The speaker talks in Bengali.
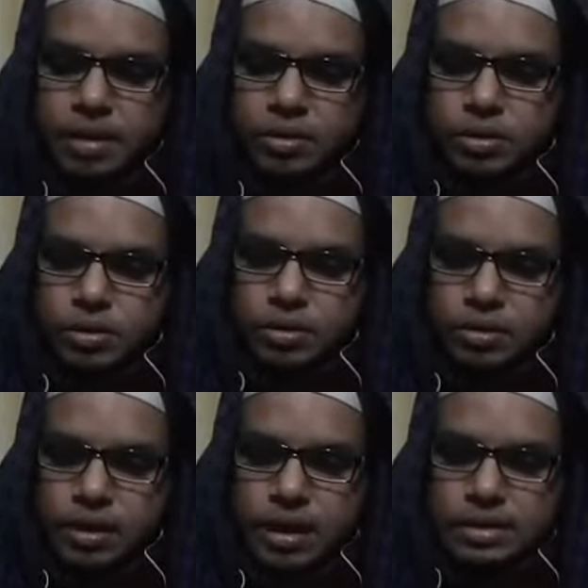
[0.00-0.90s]
তো
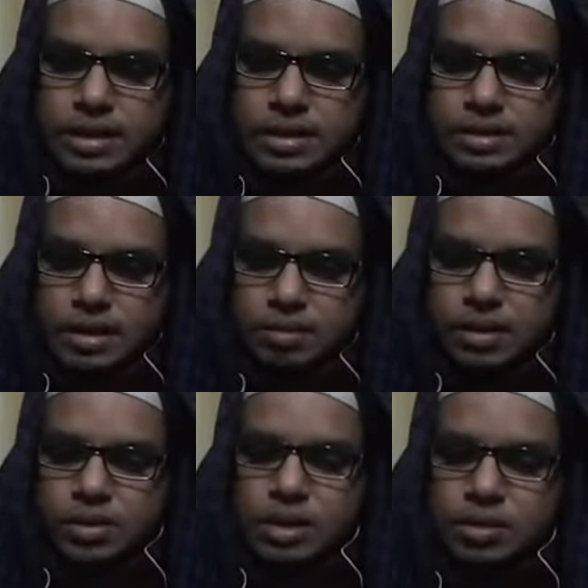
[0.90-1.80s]
আজকাল ইসলাম
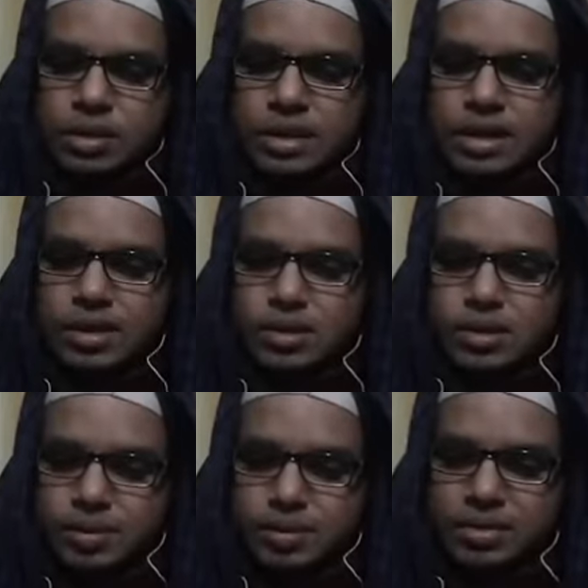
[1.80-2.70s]
নিয়ে কথা বলতে গেলে অনেক
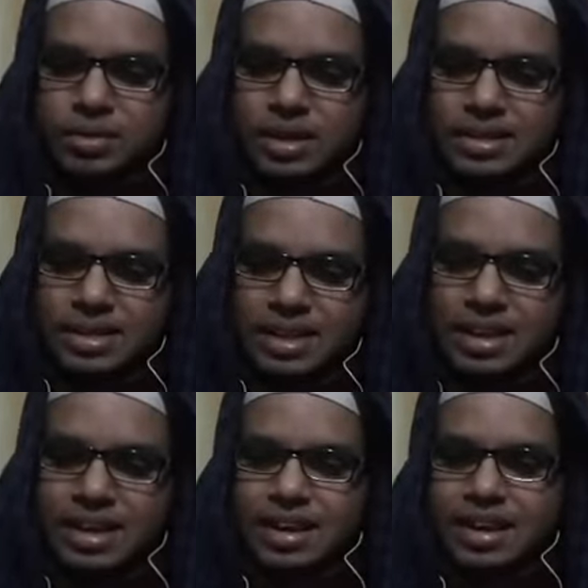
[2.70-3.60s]
সময় বলে ফেলে যে
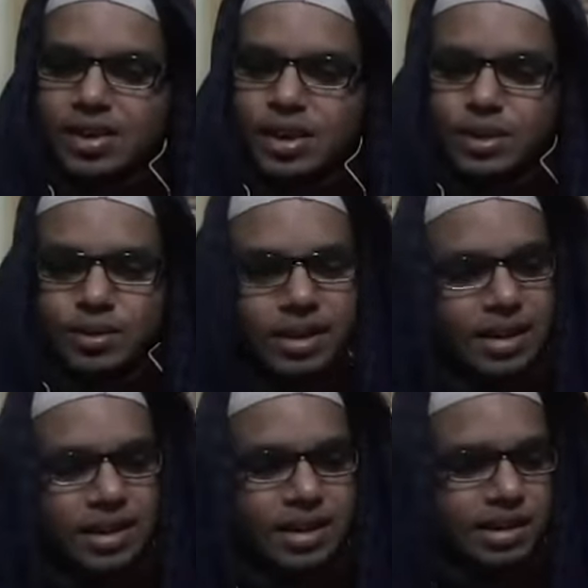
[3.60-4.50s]
হ্যাঁ, হয়তোবা
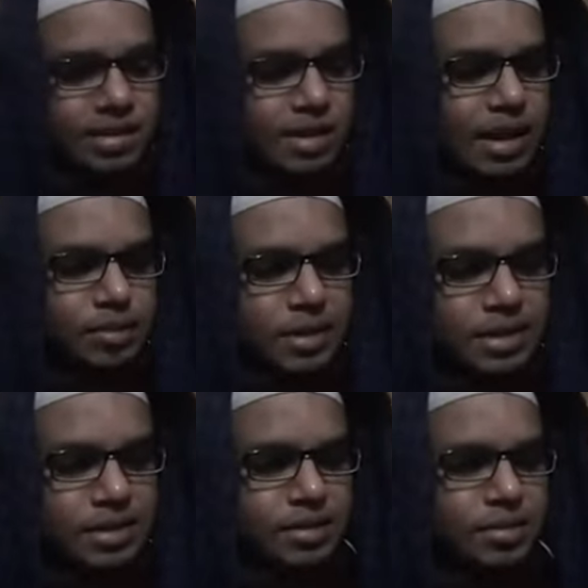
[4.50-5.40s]

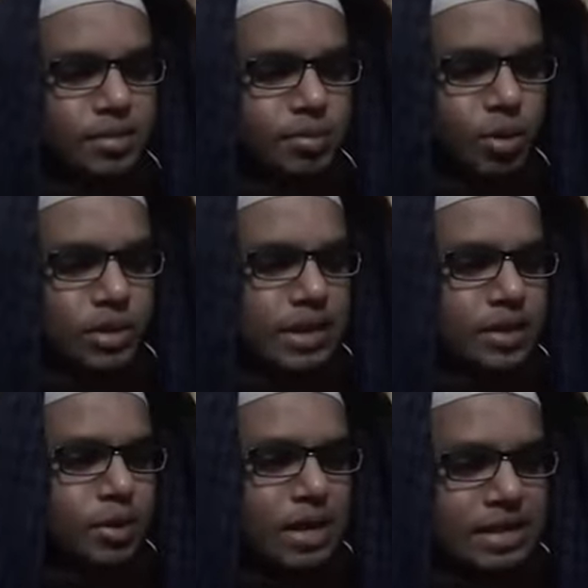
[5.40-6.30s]
আপনাদের বংশে
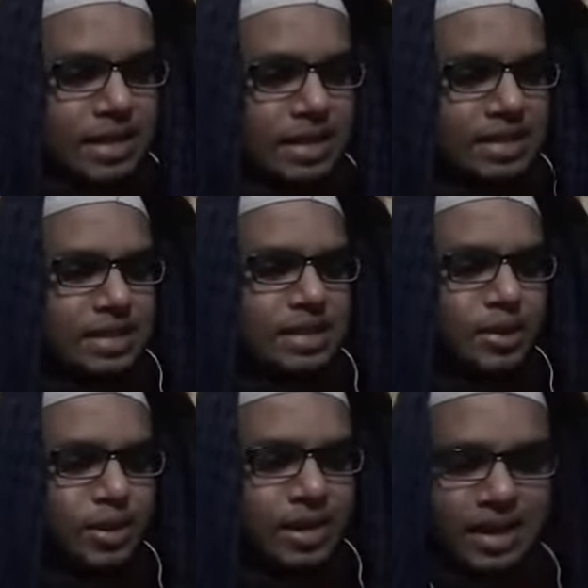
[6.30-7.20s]
কেউ রাজাঘাট রাজাঘাট ছিল
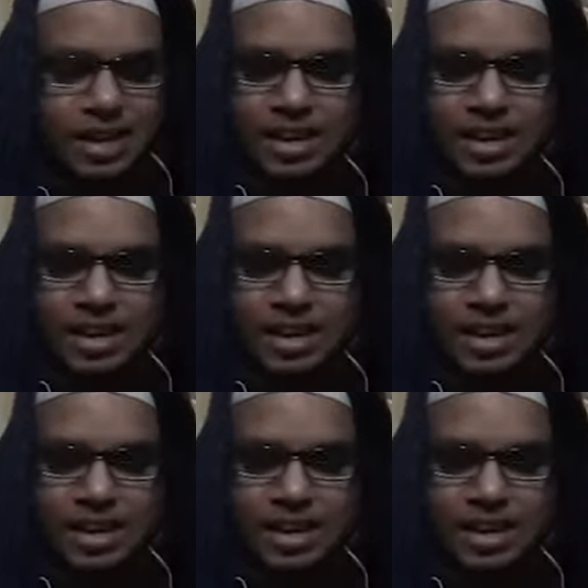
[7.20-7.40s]
কিনা